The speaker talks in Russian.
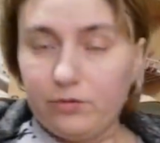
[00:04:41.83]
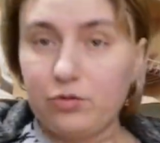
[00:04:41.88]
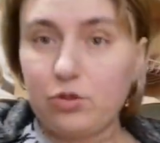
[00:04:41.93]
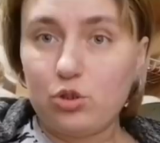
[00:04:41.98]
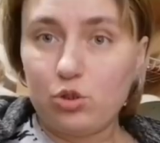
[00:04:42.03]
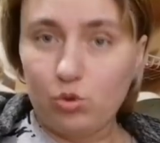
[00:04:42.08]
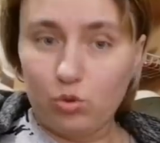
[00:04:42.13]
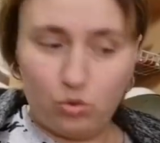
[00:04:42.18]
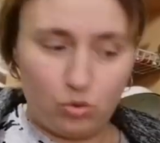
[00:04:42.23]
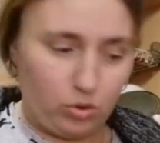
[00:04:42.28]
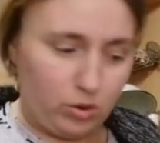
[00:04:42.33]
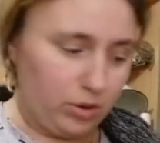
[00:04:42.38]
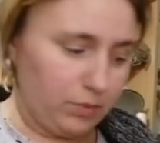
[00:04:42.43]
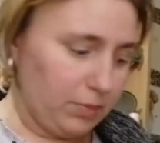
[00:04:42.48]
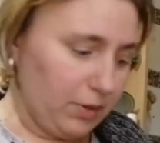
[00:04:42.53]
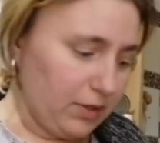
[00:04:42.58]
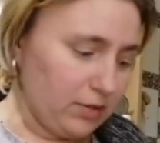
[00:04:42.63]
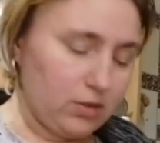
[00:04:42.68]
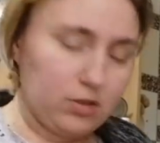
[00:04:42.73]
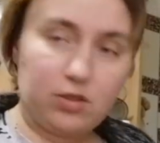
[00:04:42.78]
Все,
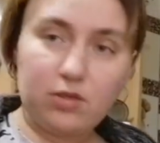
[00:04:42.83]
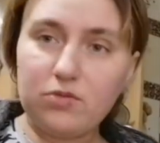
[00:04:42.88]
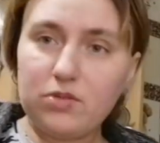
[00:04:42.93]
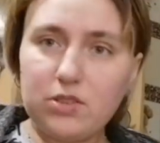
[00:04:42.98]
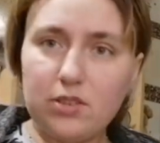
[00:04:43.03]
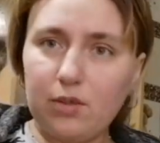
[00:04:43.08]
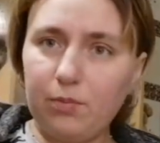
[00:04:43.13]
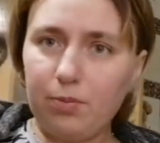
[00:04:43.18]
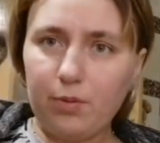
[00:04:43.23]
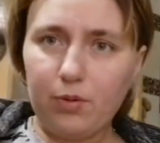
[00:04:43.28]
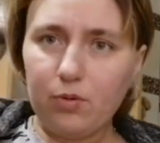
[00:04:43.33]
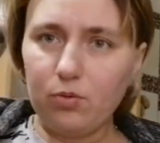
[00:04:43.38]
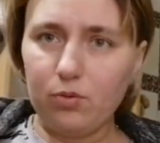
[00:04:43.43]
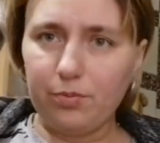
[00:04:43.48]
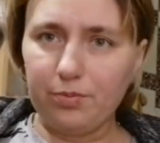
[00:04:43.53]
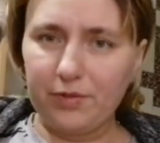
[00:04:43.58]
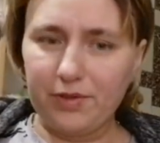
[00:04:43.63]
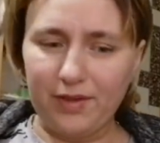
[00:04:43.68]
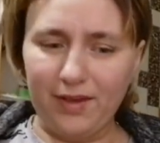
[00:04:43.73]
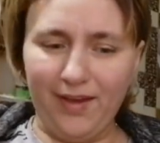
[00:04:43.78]
ребята, это все
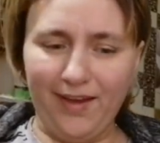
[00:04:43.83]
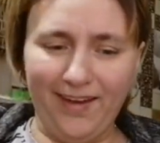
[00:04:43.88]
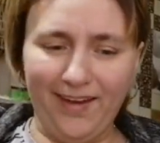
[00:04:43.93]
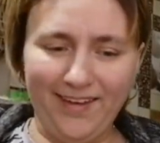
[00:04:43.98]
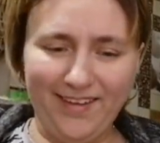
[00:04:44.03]
покупки.